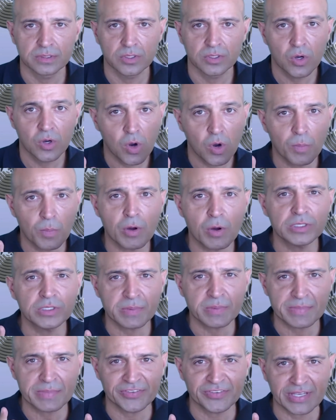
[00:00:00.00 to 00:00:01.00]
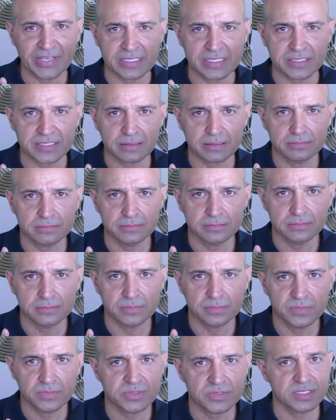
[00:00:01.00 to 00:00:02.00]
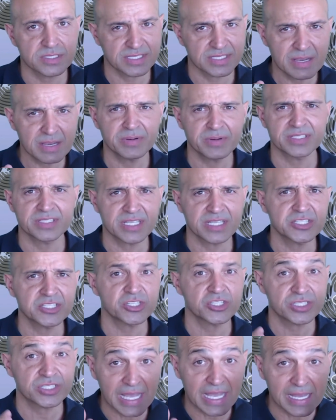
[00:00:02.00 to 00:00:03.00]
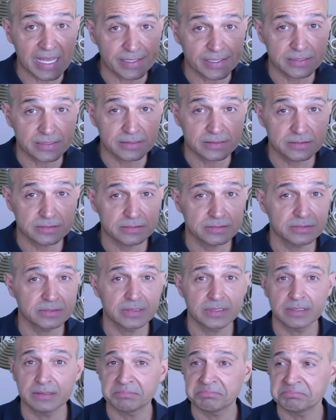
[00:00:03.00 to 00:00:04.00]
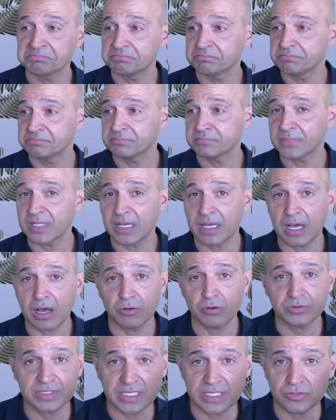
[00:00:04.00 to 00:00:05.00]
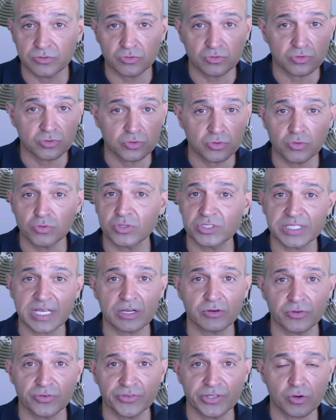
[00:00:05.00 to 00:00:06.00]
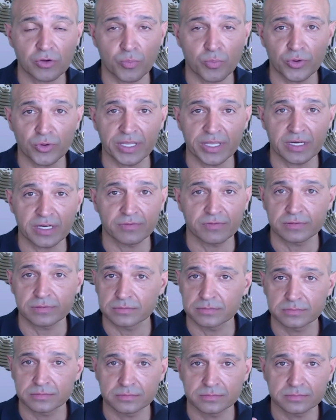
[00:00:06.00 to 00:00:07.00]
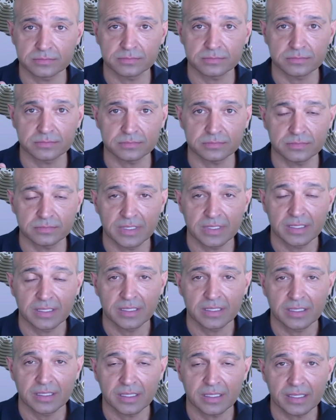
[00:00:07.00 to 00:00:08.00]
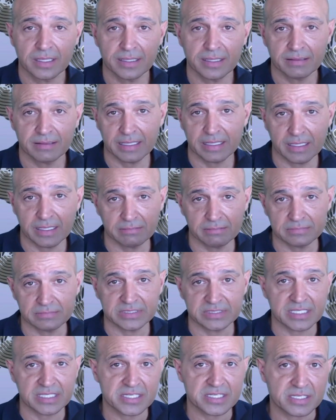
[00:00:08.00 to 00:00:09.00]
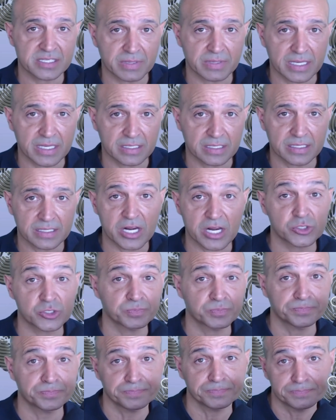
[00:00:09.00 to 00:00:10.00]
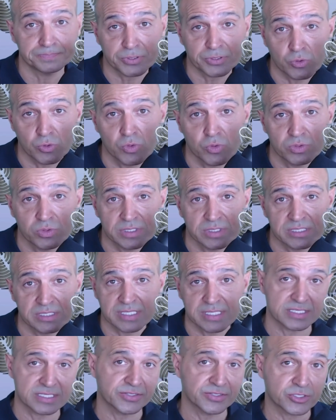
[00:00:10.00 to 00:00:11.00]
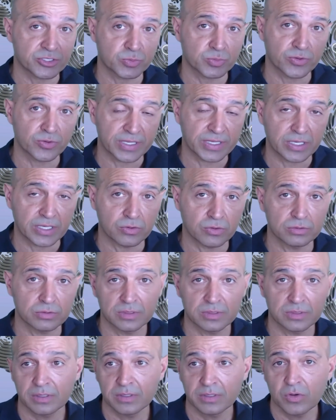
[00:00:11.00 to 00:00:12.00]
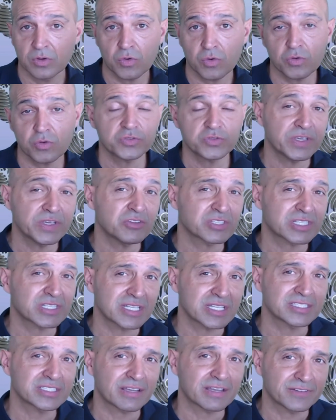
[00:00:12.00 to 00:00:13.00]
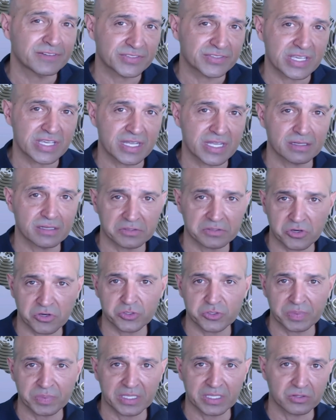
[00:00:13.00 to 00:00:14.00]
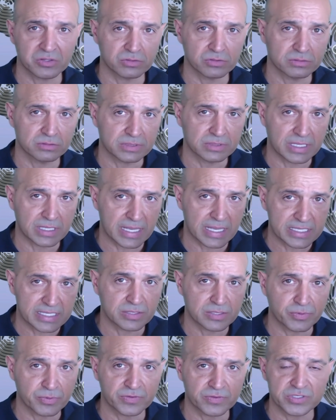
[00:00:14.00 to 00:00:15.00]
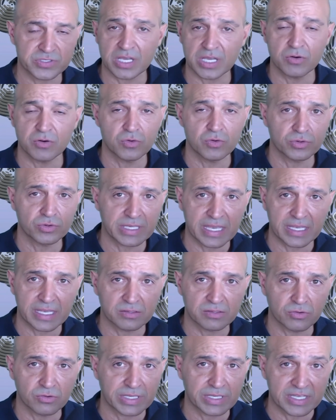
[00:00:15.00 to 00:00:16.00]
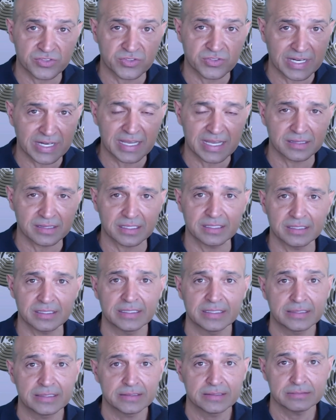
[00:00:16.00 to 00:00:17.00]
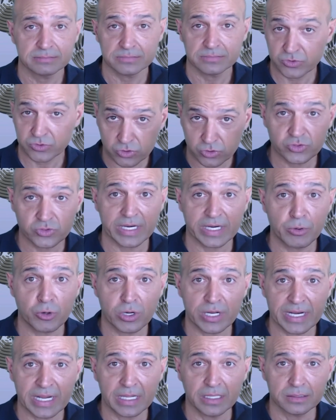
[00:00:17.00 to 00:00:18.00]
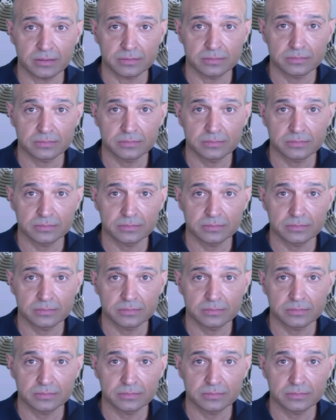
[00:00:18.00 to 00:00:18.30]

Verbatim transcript: Uma última mensagem. Se sempre deseja estar ao tanto de tudo o que está a acontecer com o polígrafo hum? e seja saber as perguntas que a gente respondeu, os vídeos que a gente está a fazer com respeito a esta profissão, o que é que, o que, é que se trata, subscreva o canal.